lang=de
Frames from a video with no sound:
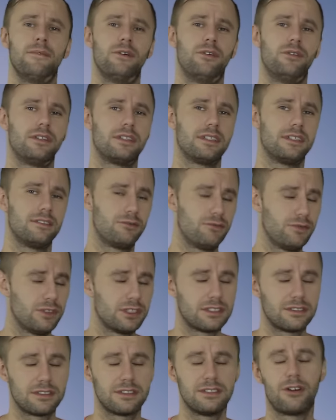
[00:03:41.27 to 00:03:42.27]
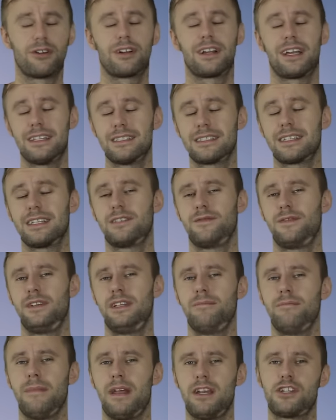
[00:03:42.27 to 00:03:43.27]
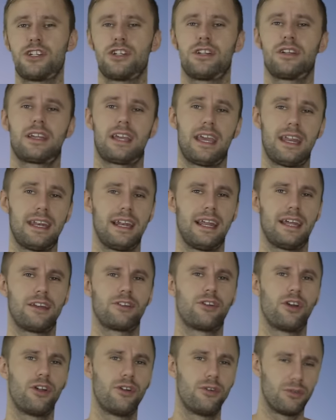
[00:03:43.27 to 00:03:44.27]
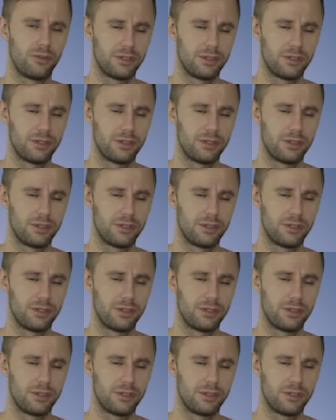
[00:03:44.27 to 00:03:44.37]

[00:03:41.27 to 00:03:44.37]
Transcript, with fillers: Und du wirst noch ganz, ganz viele Menschen kennenlernen können.